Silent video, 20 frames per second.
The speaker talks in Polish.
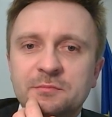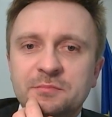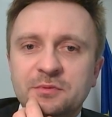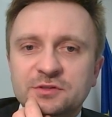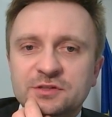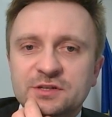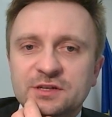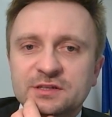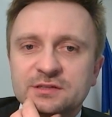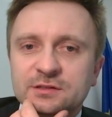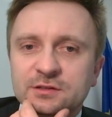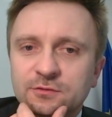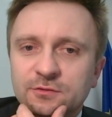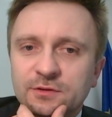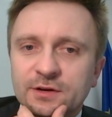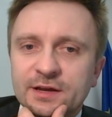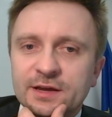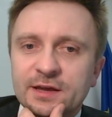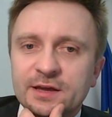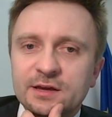podczas
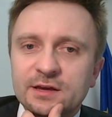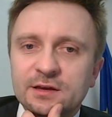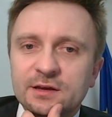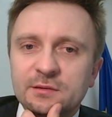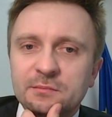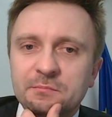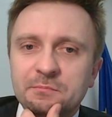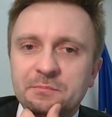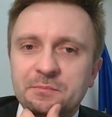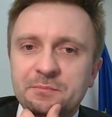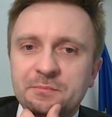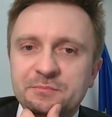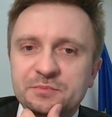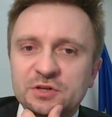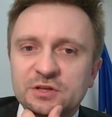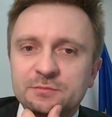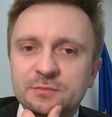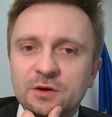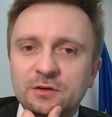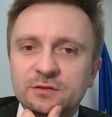której
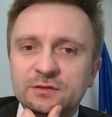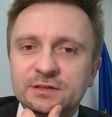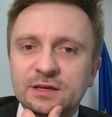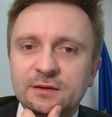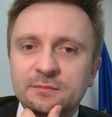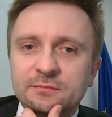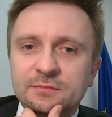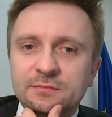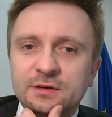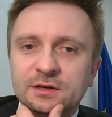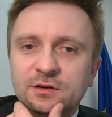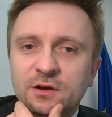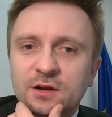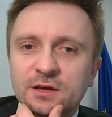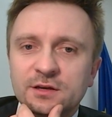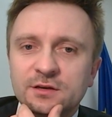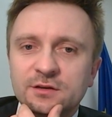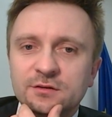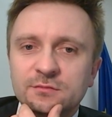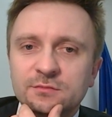przedmiotem
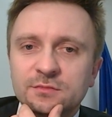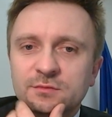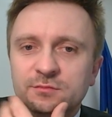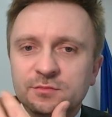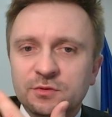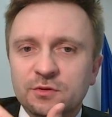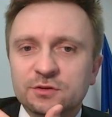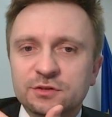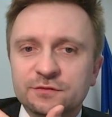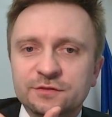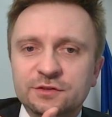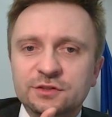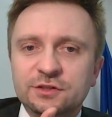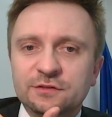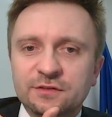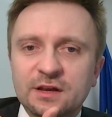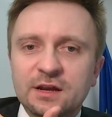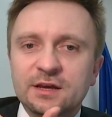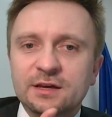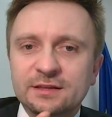kolegium było
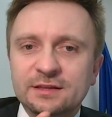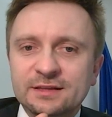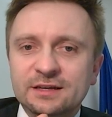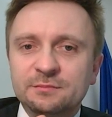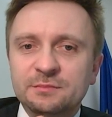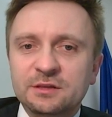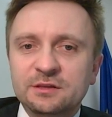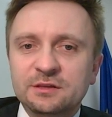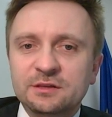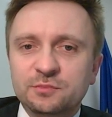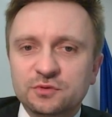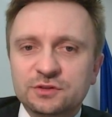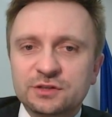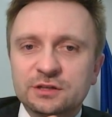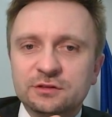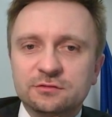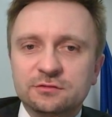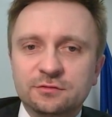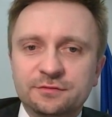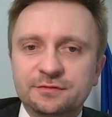oczywiście wiele innych gmin,
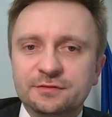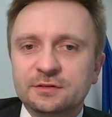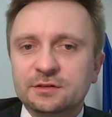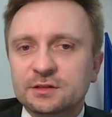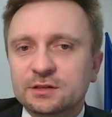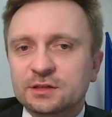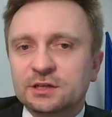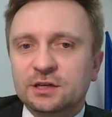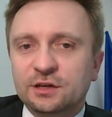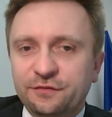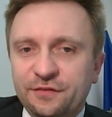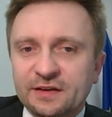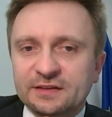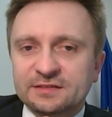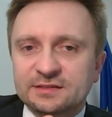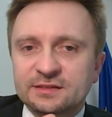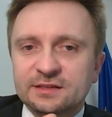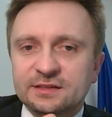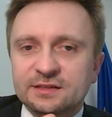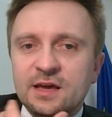budżetów y, i
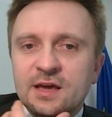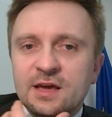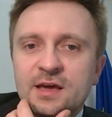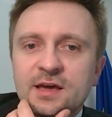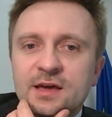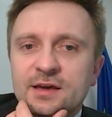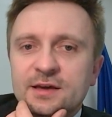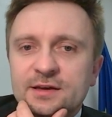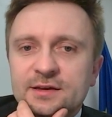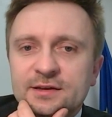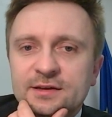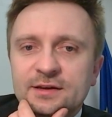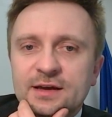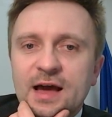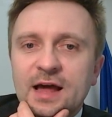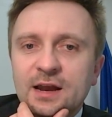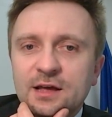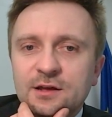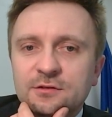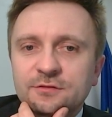kwestii,
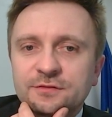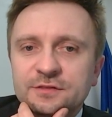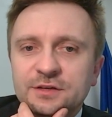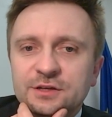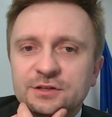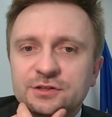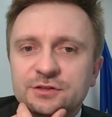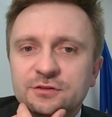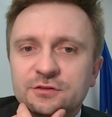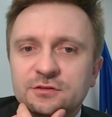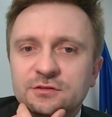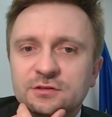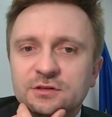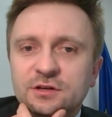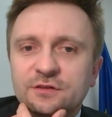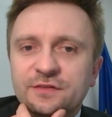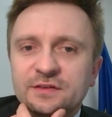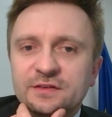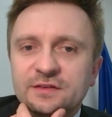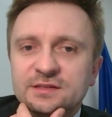y, ale również y,
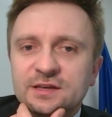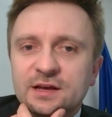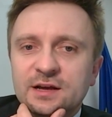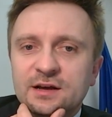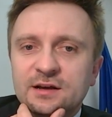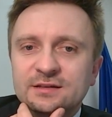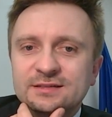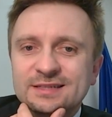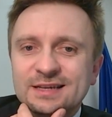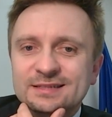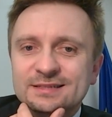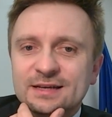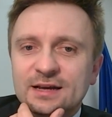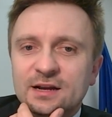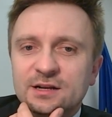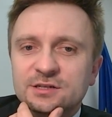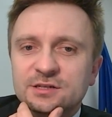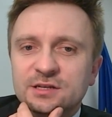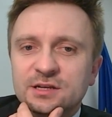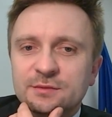kwestia
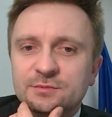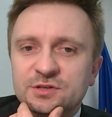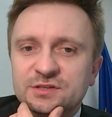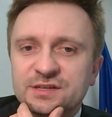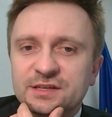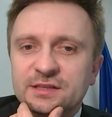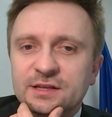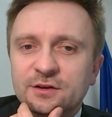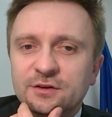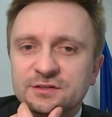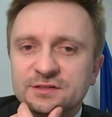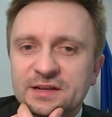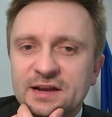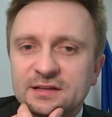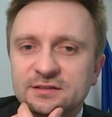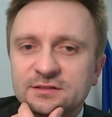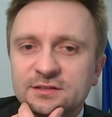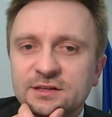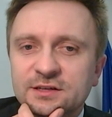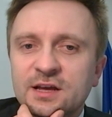zaskarżenia przez jednego z
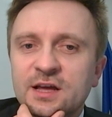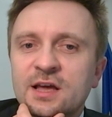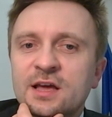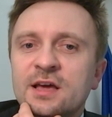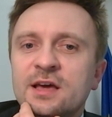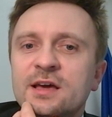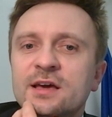radnych